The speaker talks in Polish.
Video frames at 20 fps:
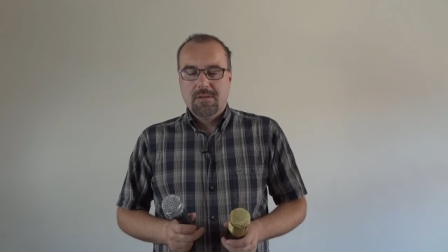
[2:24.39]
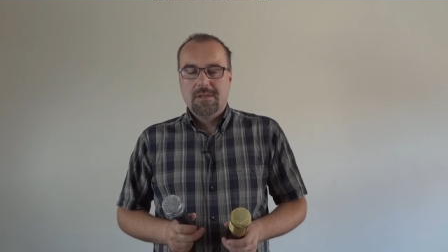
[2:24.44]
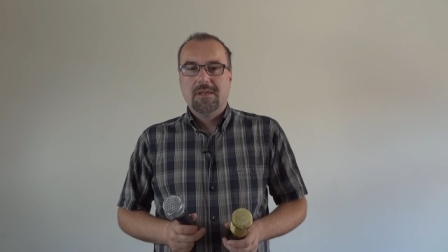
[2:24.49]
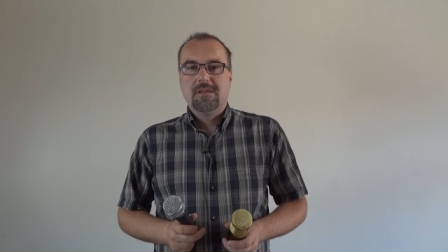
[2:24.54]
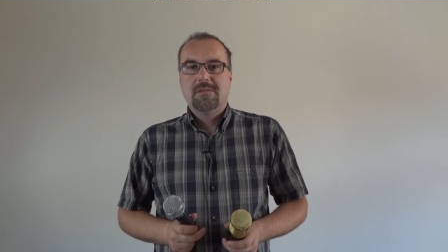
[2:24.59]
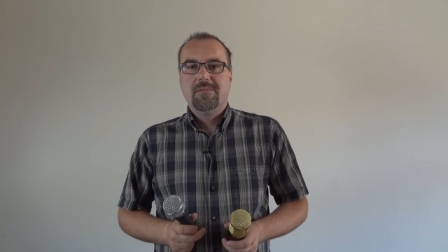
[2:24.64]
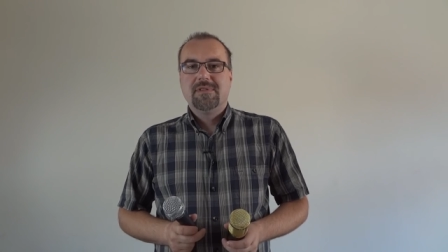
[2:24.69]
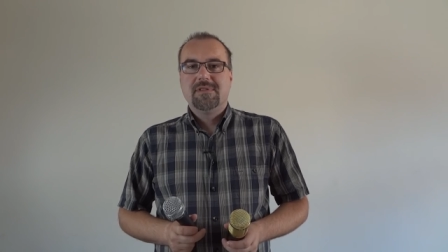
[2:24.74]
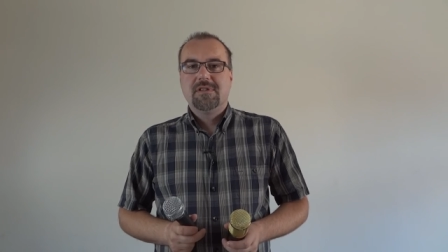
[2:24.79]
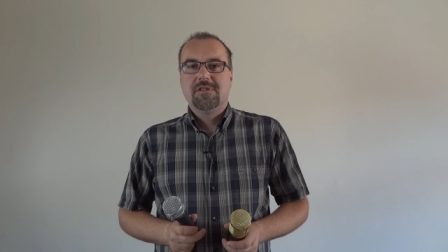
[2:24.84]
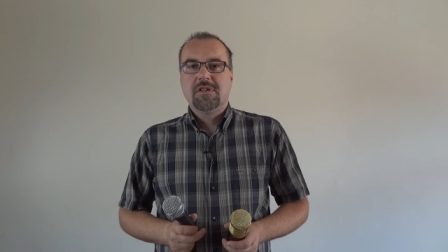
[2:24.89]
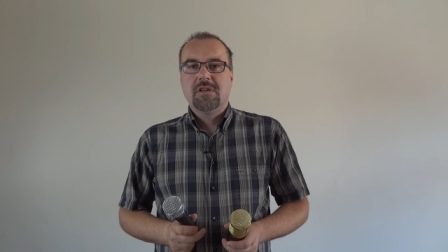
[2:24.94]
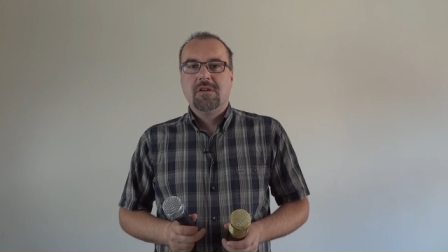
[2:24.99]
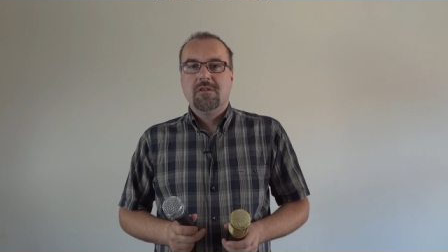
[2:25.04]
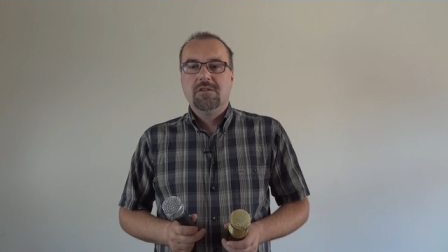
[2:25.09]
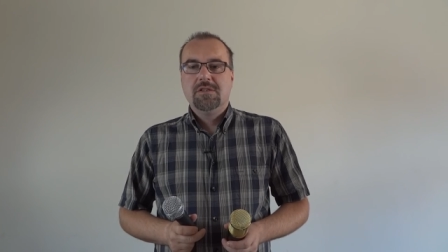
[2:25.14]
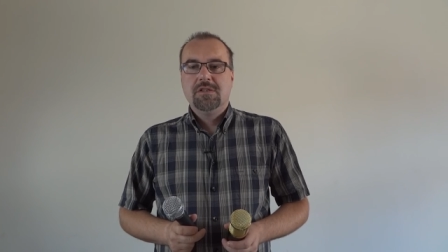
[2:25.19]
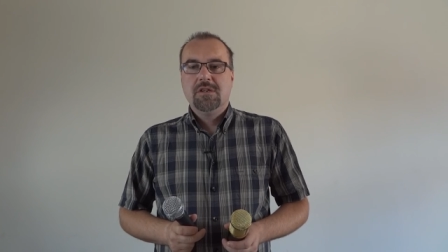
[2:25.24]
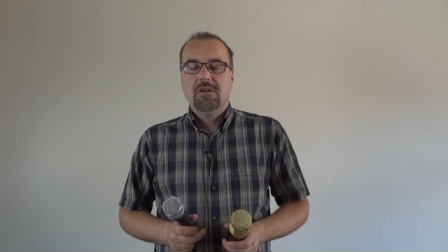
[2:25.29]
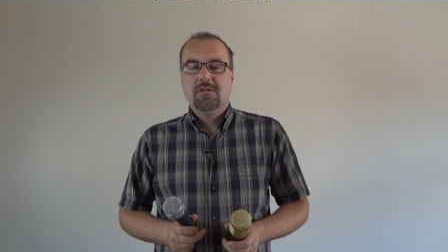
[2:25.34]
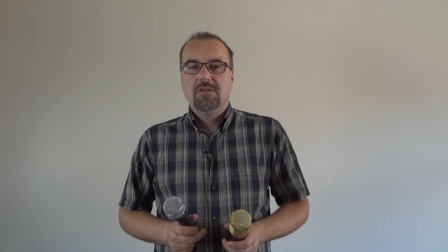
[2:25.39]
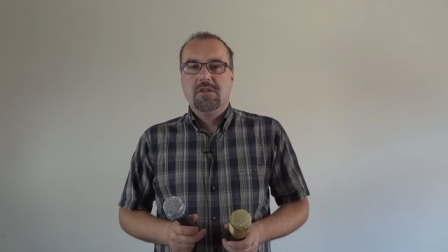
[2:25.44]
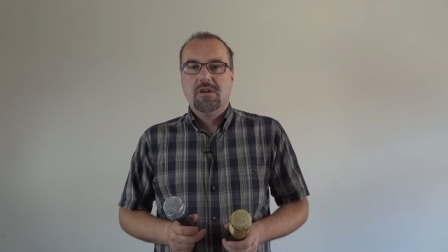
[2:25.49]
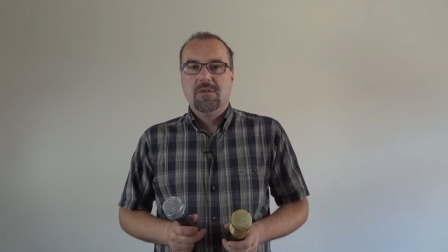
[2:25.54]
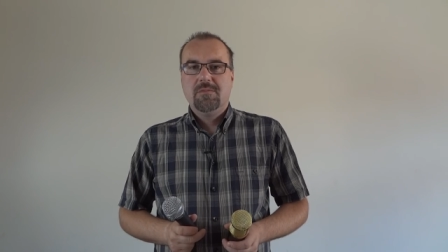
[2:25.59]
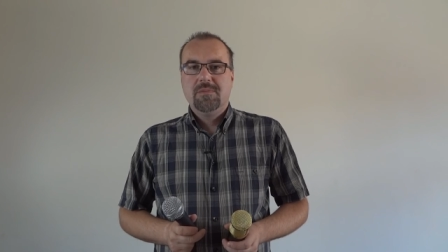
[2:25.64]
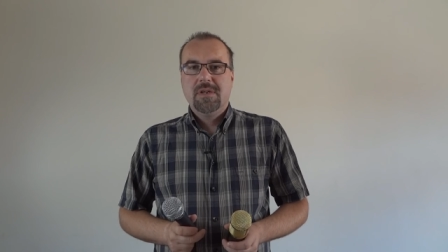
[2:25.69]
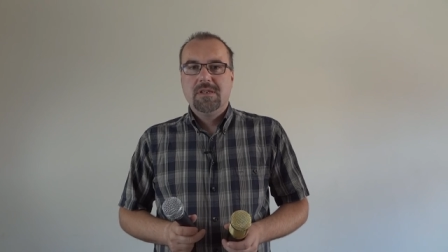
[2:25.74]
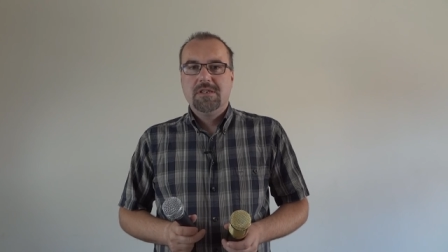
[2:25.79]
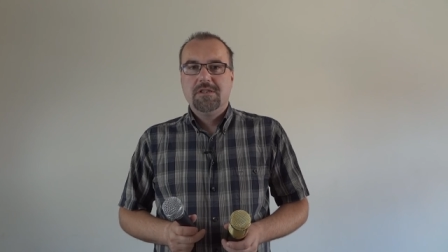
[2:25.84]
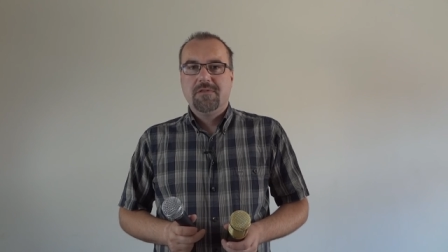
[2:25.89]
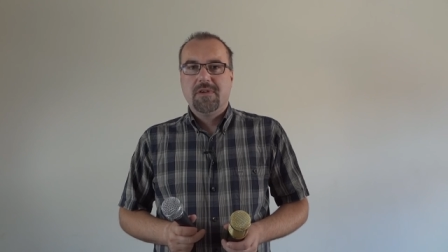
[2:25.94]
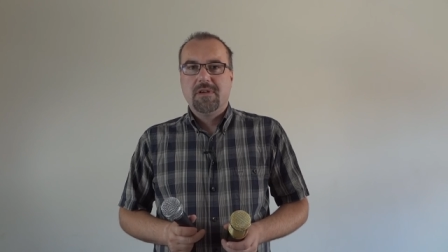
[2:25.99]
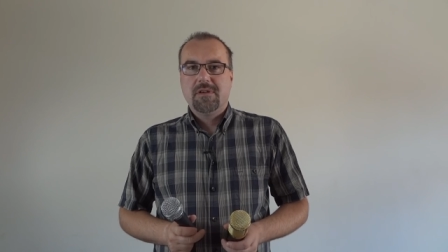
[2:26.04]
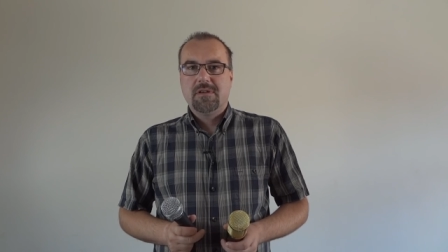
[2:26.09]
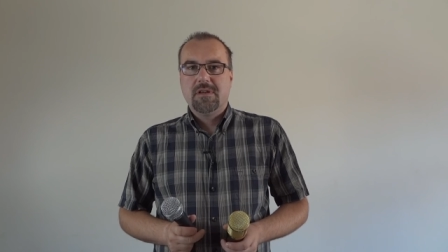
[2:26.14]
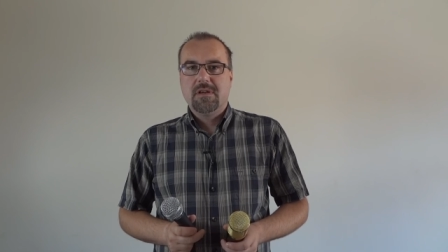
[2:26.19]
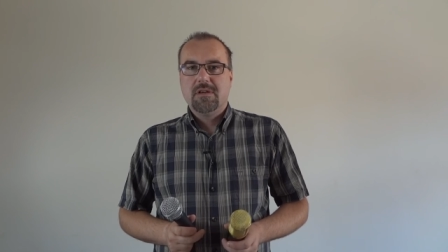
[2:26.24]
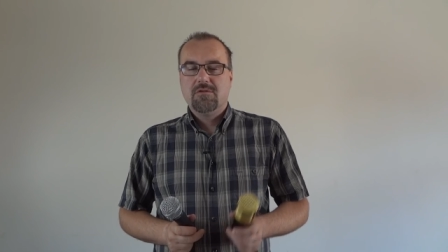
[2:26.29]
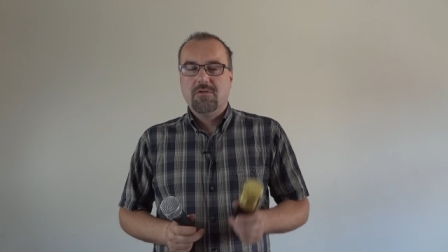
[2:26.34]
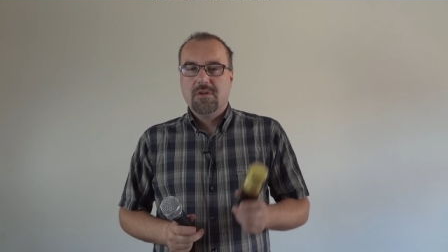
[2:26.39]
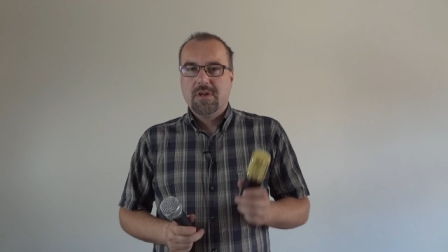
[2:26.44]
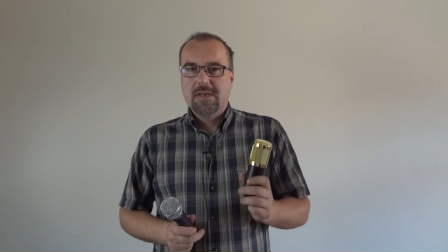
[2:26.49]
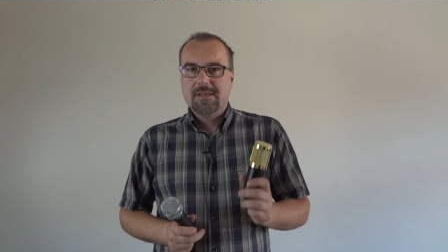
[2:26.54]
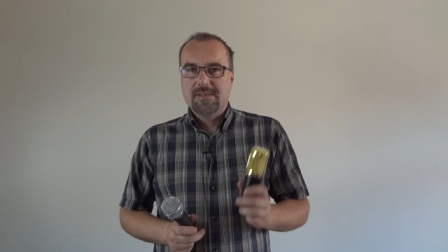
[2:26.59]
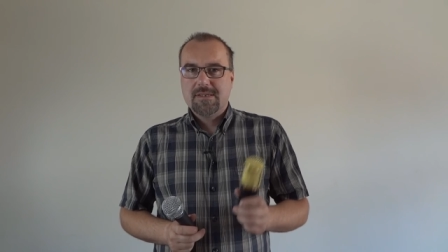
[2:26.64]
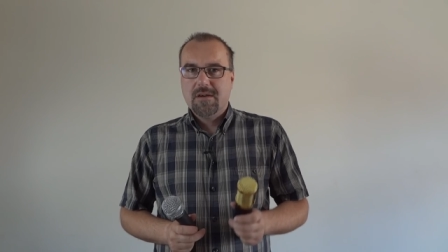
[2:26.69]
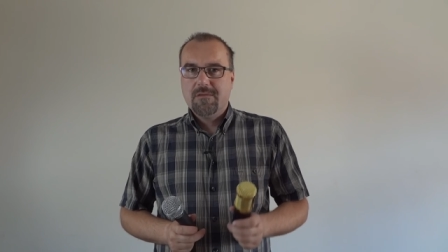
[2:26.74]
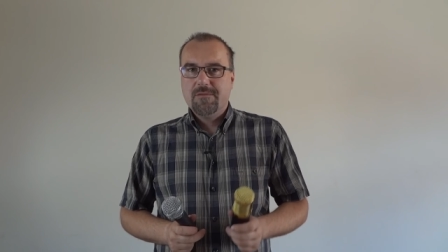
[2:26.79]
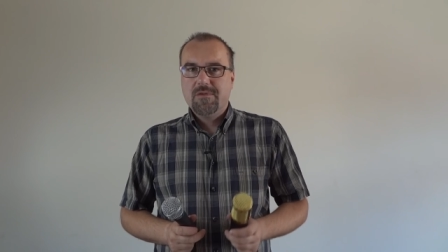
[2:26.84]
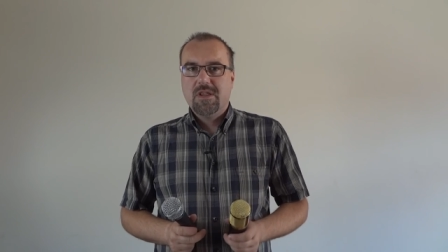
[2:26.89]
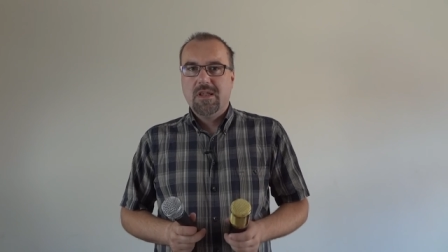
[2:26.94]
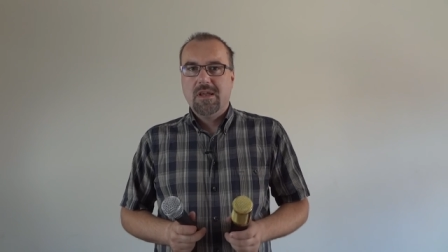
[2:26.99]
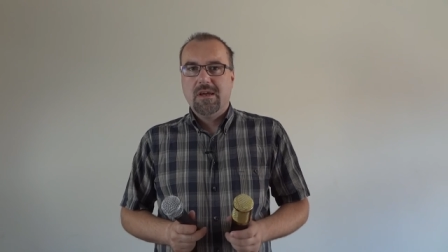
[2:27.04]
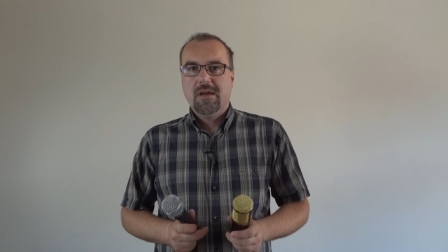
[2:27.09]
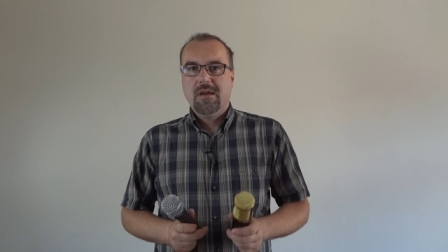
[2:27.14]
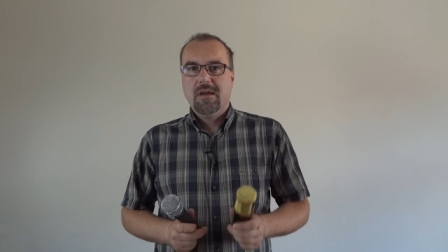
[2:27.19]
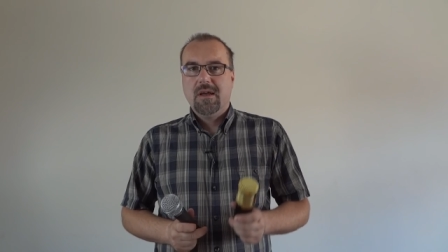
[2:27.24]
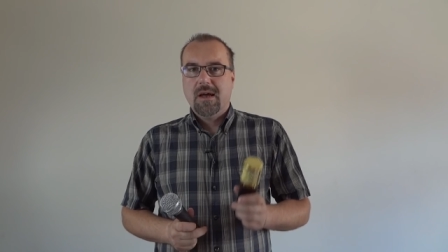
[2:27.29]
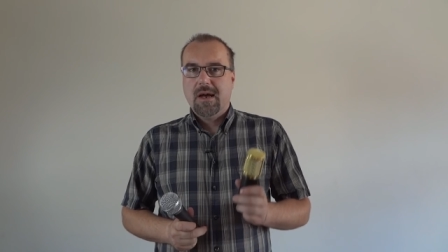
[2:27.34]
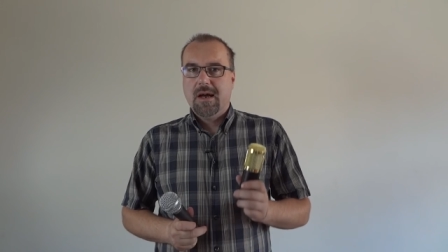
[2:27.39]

Natomiast jeżeli chodzi o drobne dźwięki, które są w tle,